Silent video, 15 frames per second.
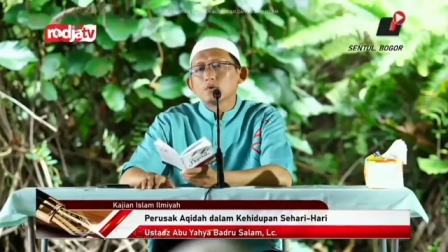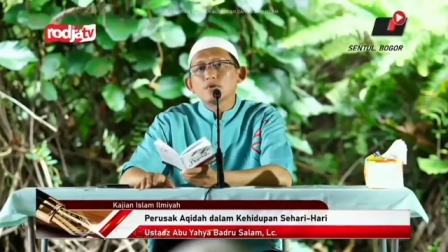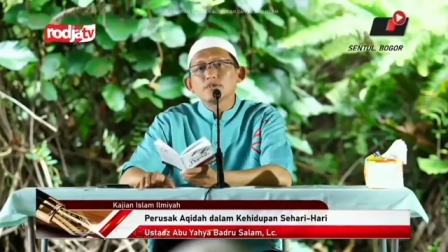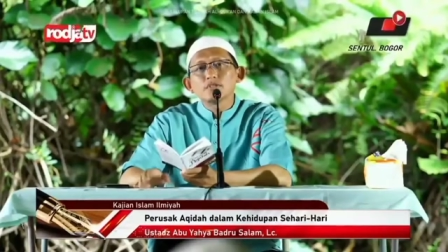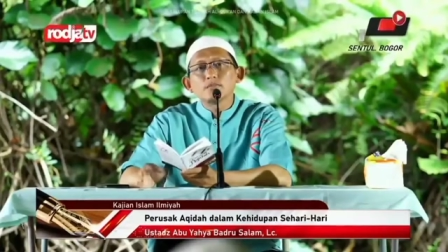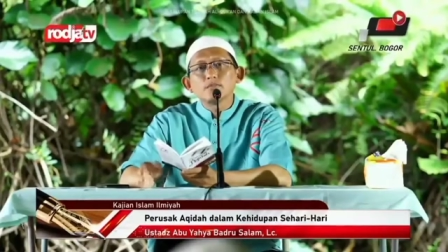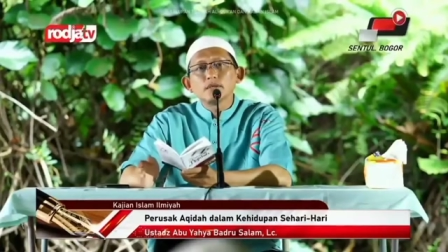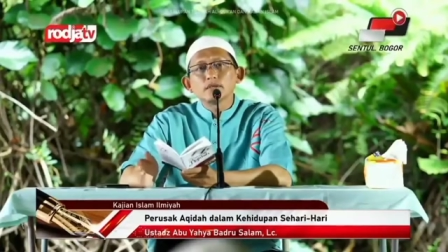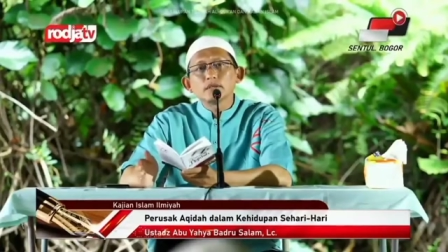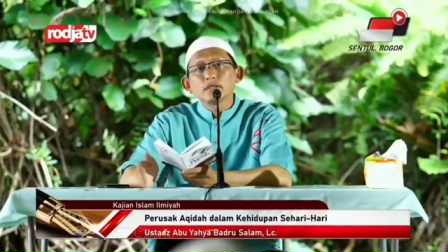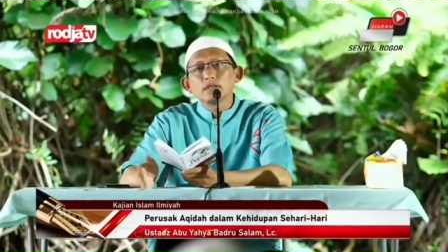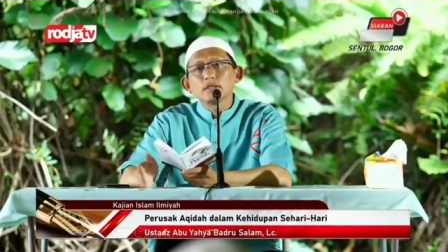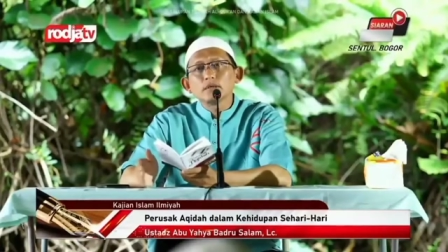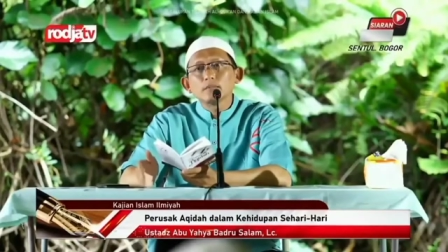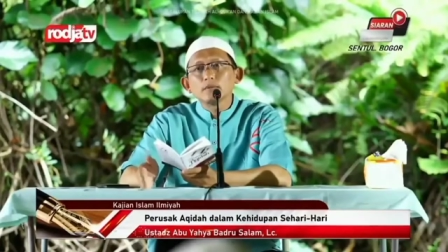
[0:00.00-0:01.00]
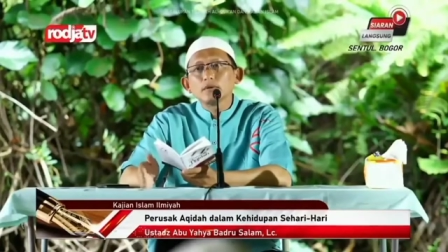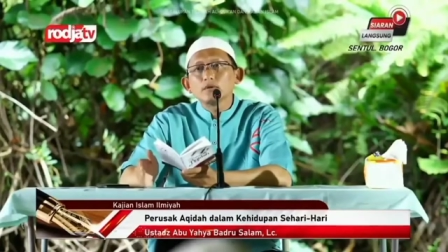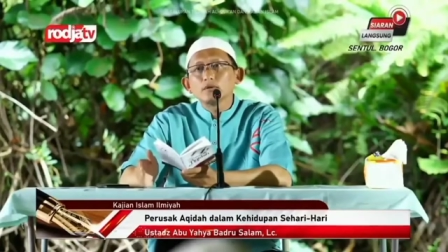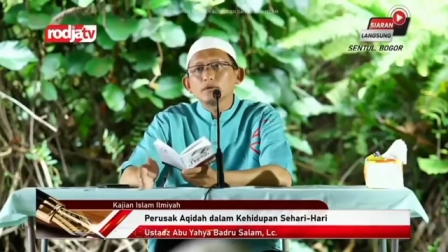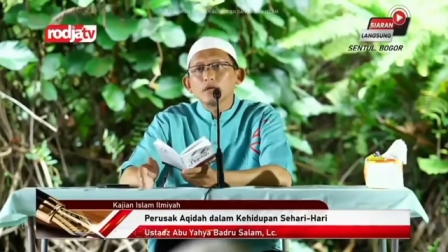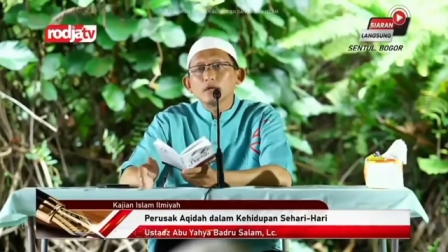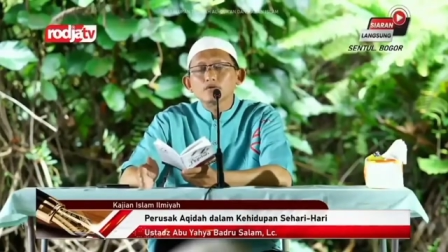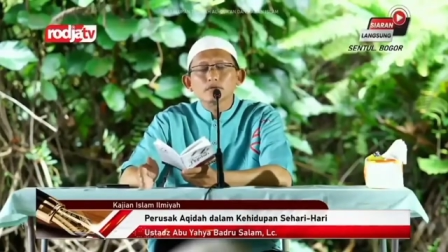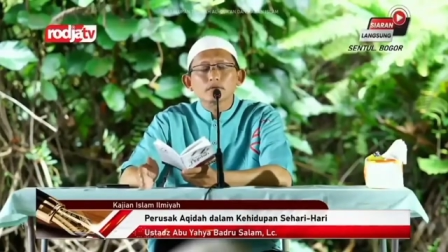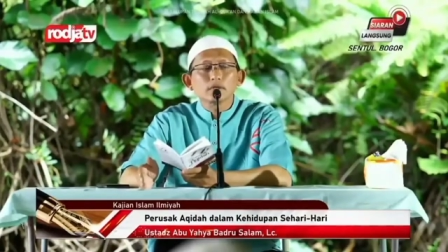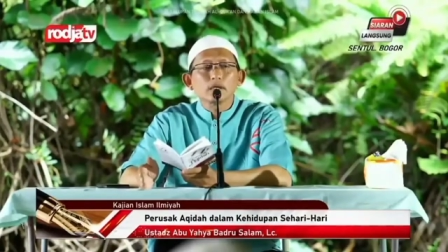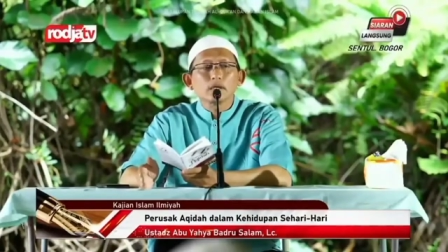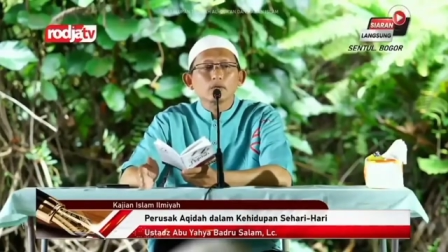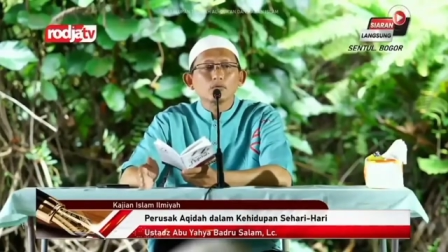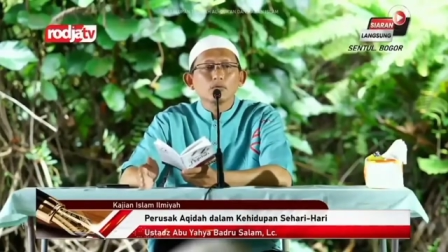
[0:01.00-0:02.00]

kewajiban kita apa dong yang harus kita